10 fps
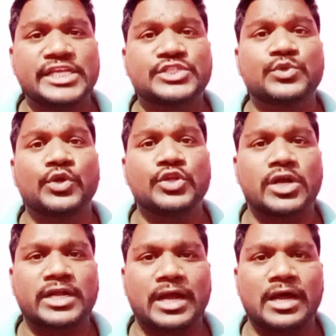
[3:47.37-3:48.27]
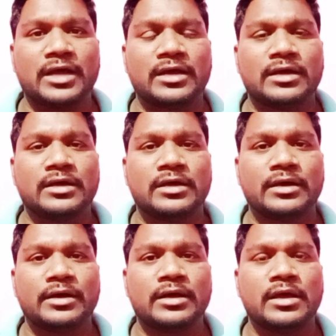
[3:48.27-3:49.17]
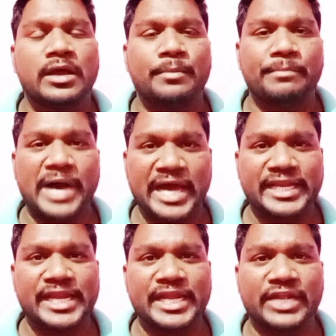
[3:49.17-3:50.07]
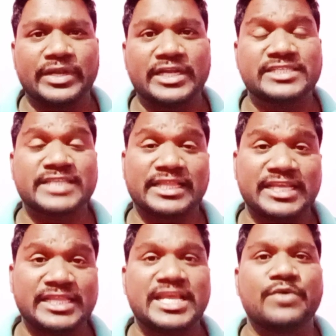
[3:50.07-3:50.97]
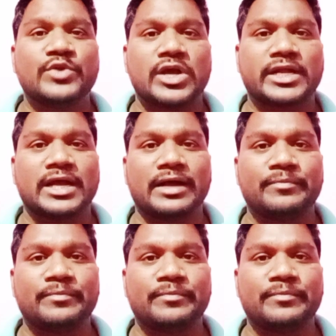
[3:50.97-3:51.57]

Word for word: ఈశ్వరుని యొక్క భార్య అయినటువంటి సతీదేవు యొక్క